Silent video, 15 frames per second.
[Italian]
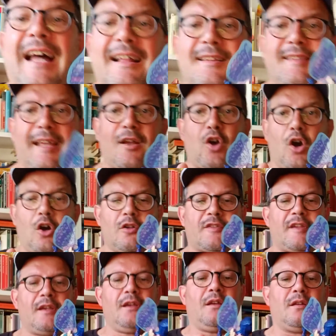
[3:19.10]
tante
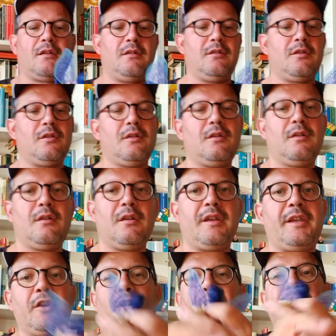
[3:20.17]
cose
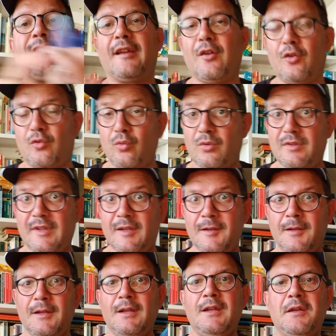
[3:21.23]
io le tengo
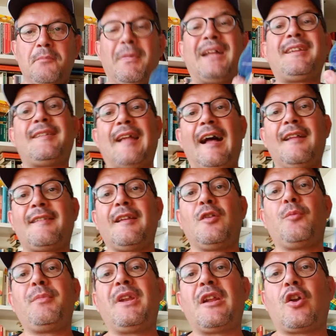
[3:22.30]
tutte, ma di tante
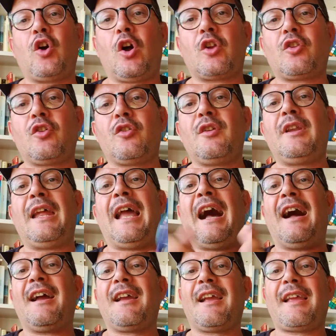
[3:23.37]
non mi ricordo
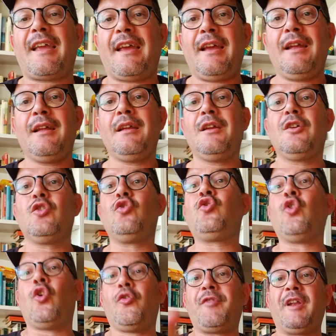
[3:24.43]
neanche
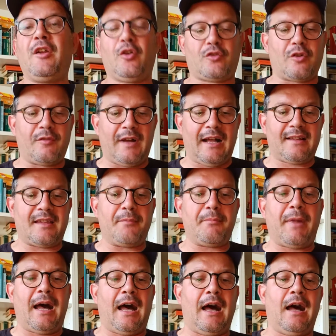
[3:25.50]
dove le ho trovate,
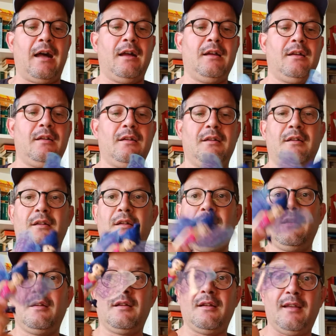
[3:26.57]
ma
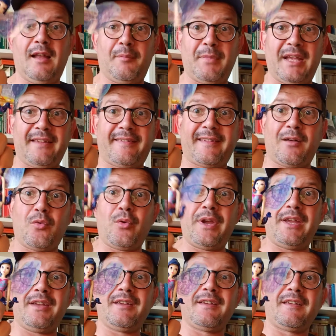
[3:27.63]
la mezza
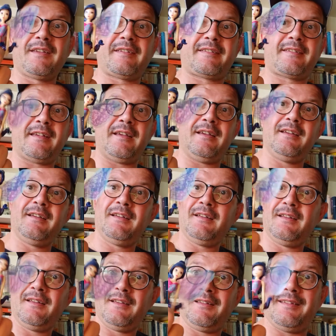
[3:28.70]
Wings
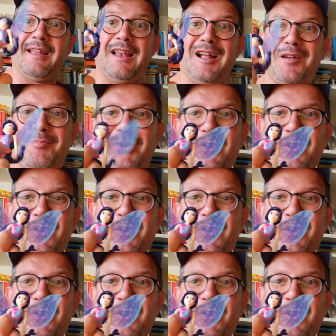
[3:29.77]
della